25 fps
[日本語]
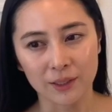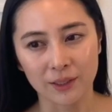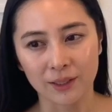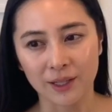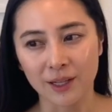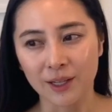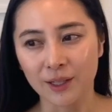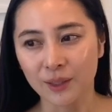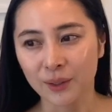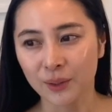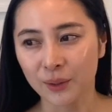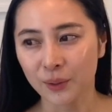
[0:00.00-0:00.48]
あ
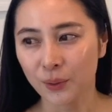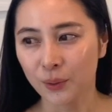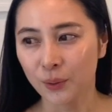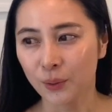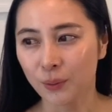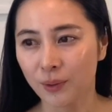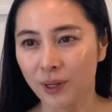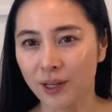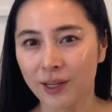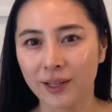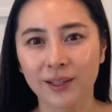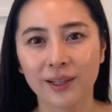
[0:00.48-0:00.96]
環境
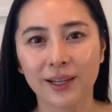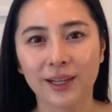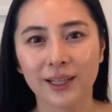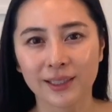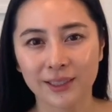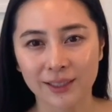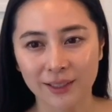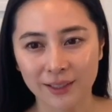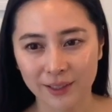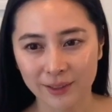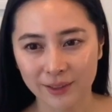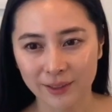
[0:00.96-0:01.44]
は破壊
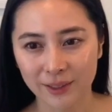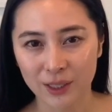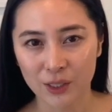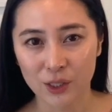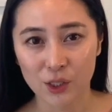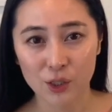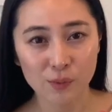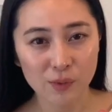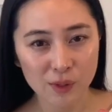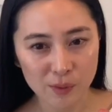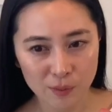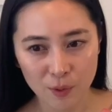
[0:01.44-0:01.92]
されている、
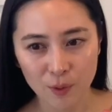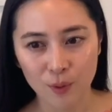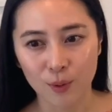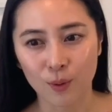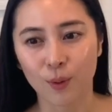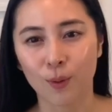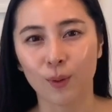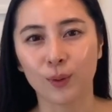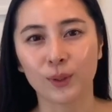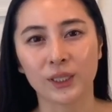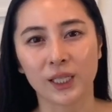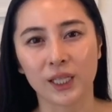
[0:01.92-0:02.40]
海も
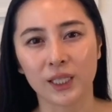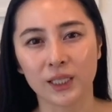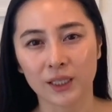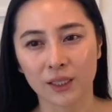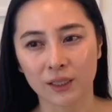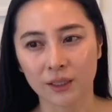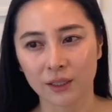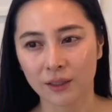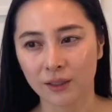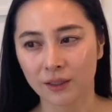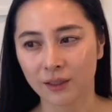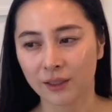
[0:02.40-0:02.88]
汚染さ
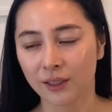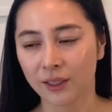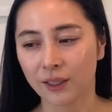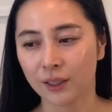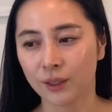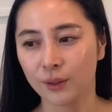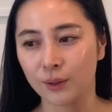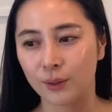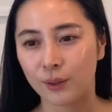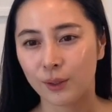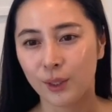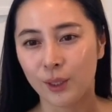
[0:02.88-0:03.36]
れてい
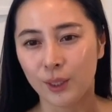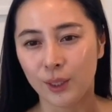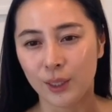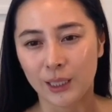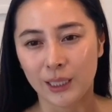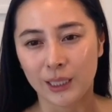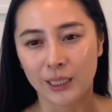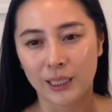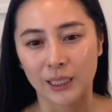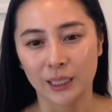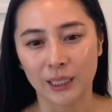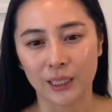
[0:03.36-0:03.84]
る、
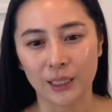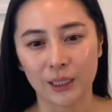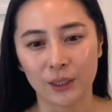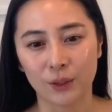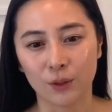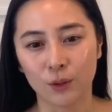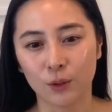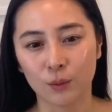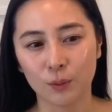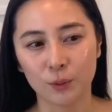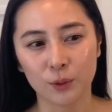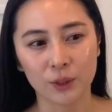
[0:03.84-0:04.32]
えー、
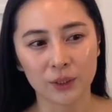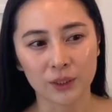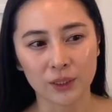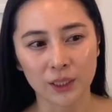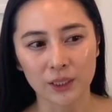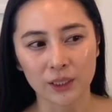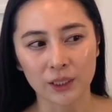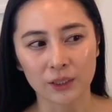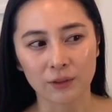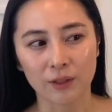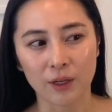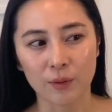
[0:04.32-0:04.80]
動物た
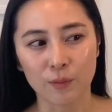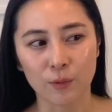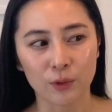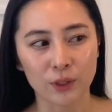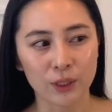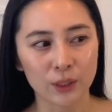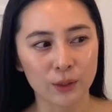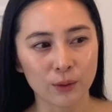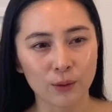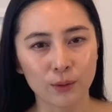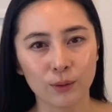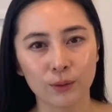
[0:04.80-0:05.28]
ちは森
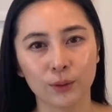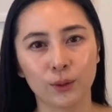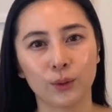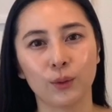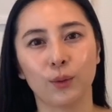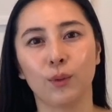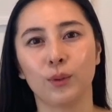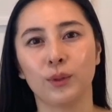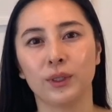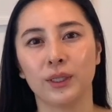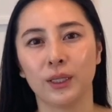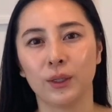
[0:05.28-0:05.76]
の奥
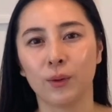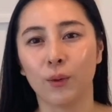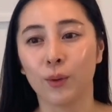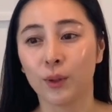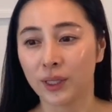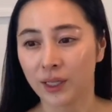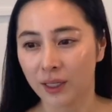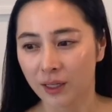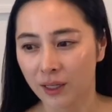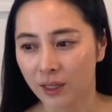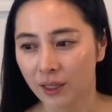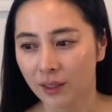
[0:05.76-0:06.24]
底に追い
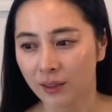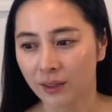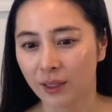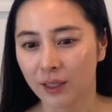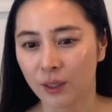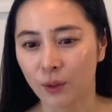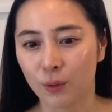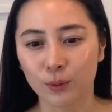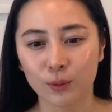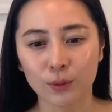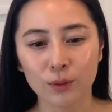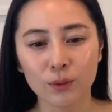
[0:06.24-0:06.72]
やられたり、
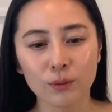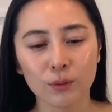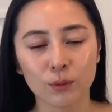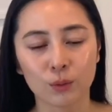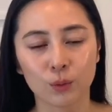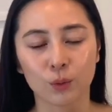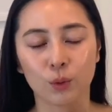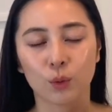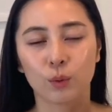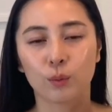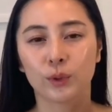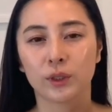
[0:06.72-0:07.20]
ほとんどの
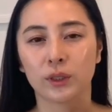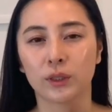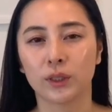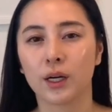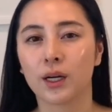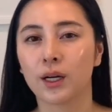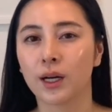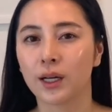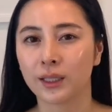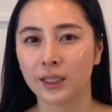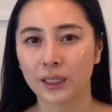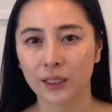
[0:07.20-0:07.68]
動物が
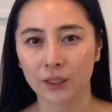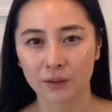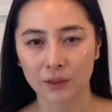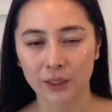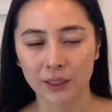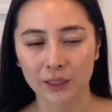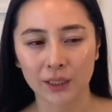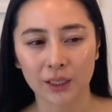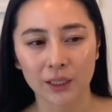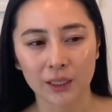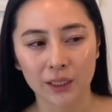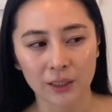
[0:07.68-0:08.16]
家畜化
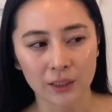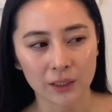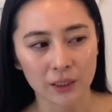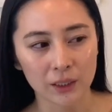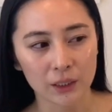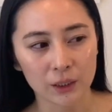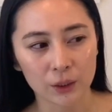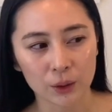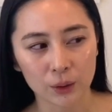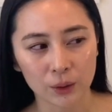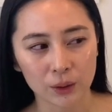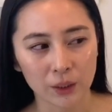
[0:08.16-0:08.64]
されてい
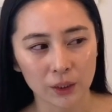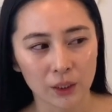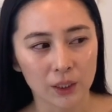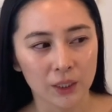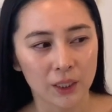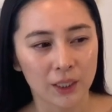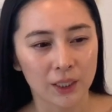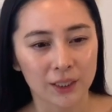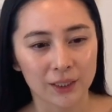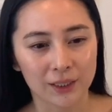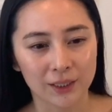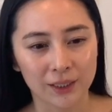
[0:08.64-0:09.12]
る、
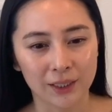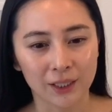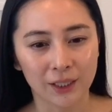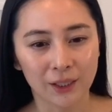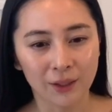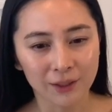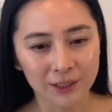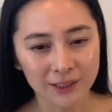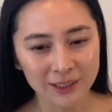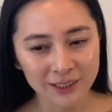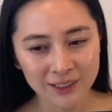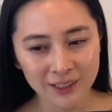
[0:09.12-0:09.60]
幸
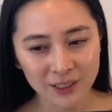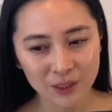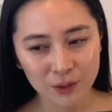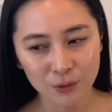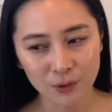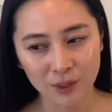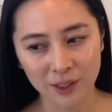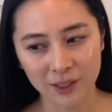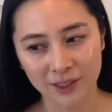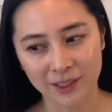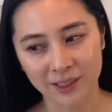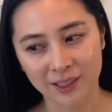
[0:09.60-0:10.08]
せなの
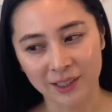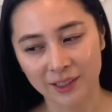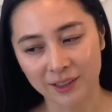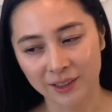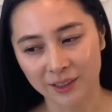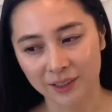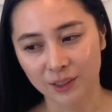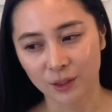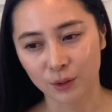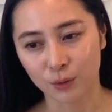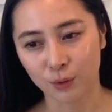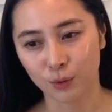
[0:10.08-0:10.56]
かなっ
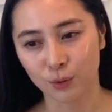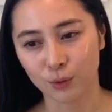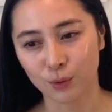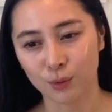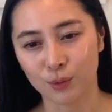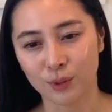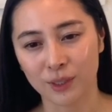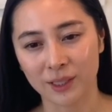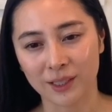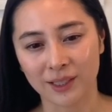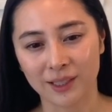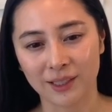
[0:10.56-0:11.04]
てことを
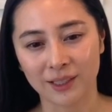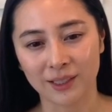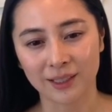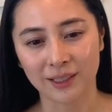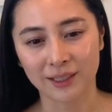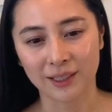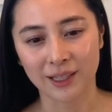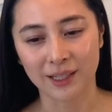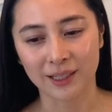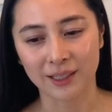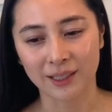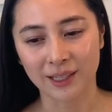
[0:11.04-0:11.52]
なん
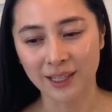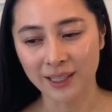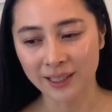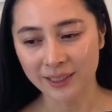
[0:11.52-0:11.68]
か考